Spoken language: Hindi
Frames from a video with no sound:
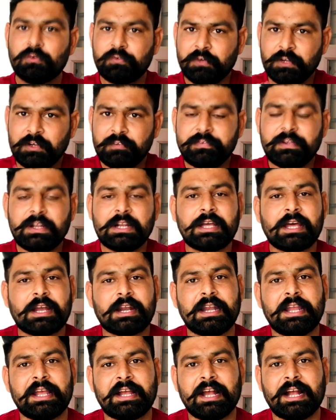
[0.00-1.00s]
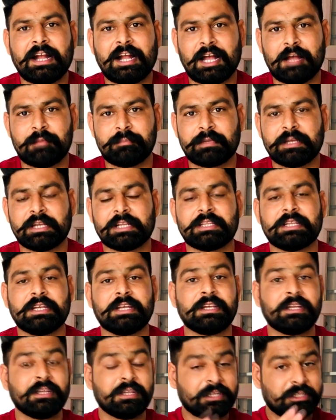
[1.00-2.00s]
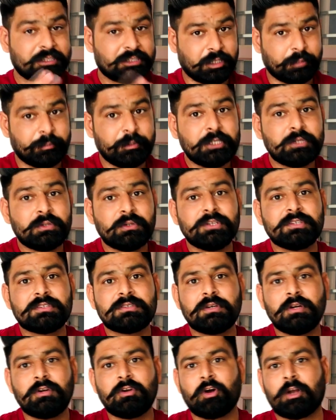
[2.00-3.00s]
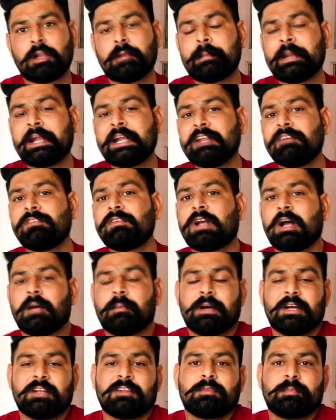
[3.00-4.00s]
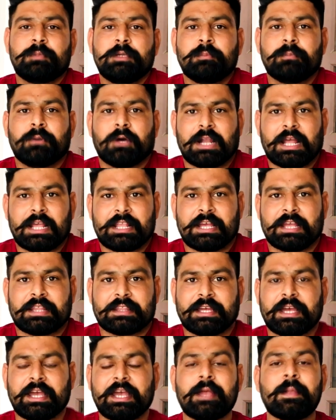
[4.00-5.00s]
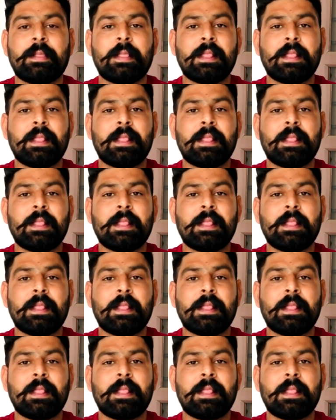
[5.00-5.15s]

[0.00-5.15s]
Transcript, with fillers: फुलफिल करने का काम करते हैं तभी तो इसको कोलबरेटिव कॉमर्स भी बोला जाता है